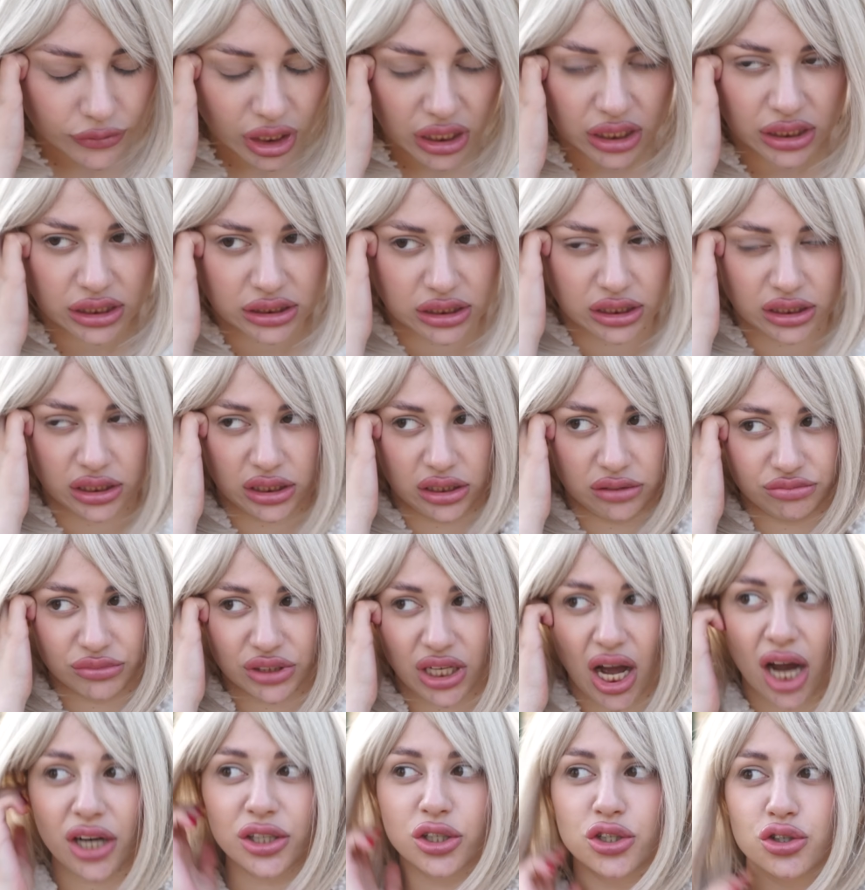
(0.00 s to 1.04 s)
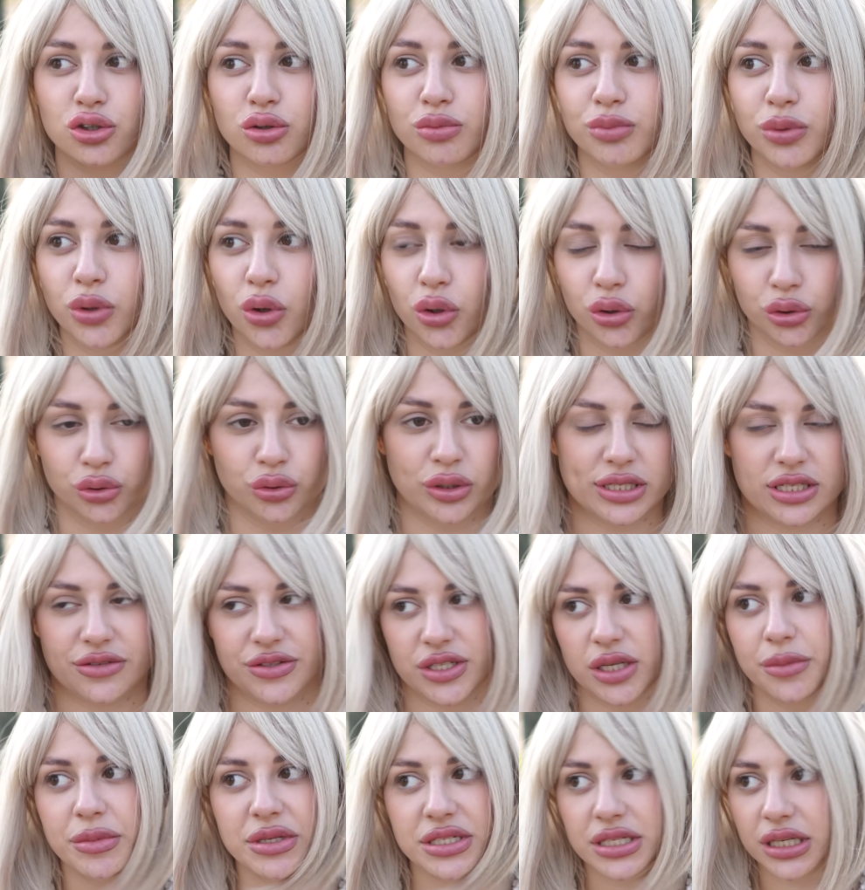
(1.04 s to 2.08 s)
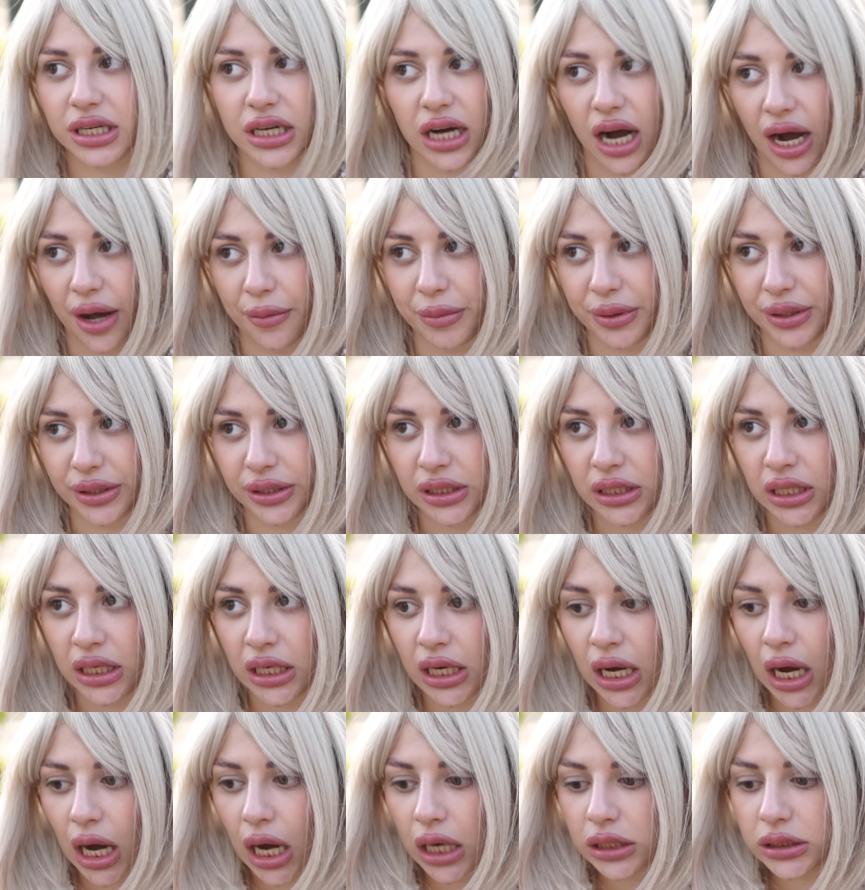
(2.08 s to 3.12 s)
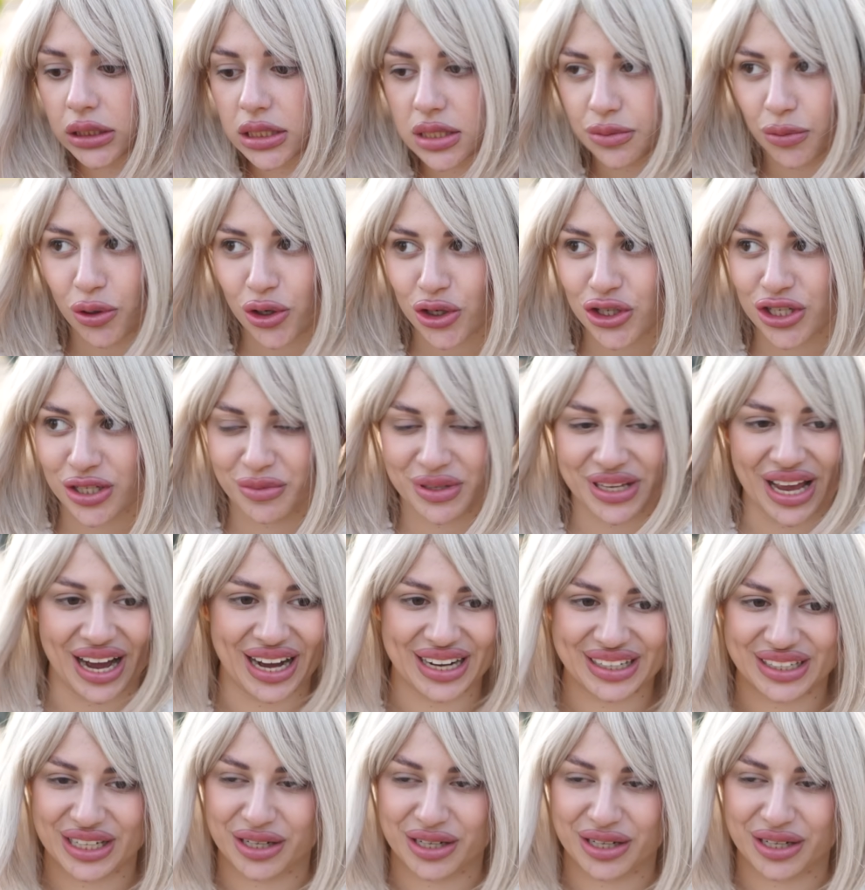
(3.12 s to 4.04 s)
это, карточку блокнули со всеми деньгами. Ты сможешь за меня